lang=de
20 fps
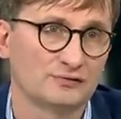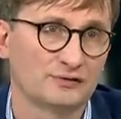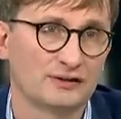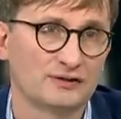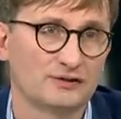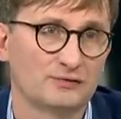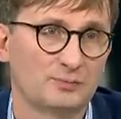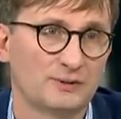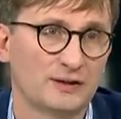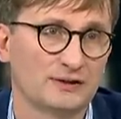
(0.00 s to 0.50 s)

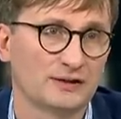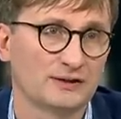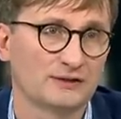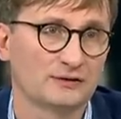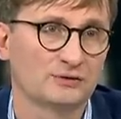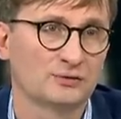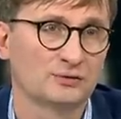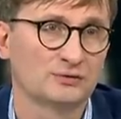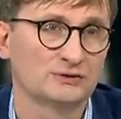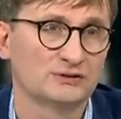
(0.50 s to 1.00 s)
Friedensplan
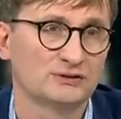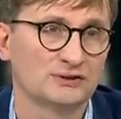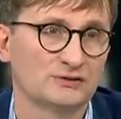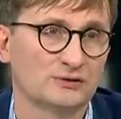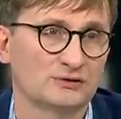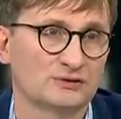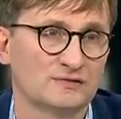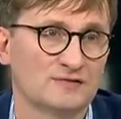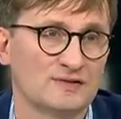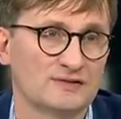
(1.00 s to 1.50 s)
angekündigt, dass
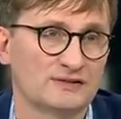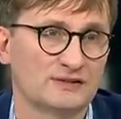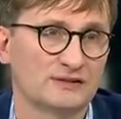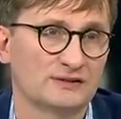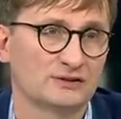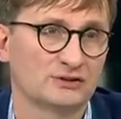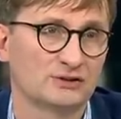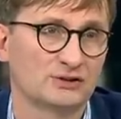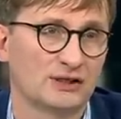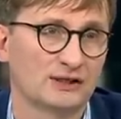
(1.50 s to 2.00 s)
auch die
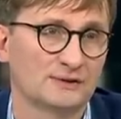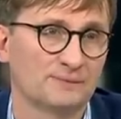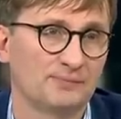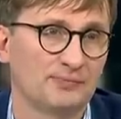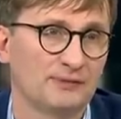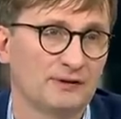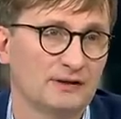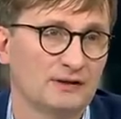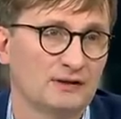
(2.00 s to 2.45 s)
westlichen Staaten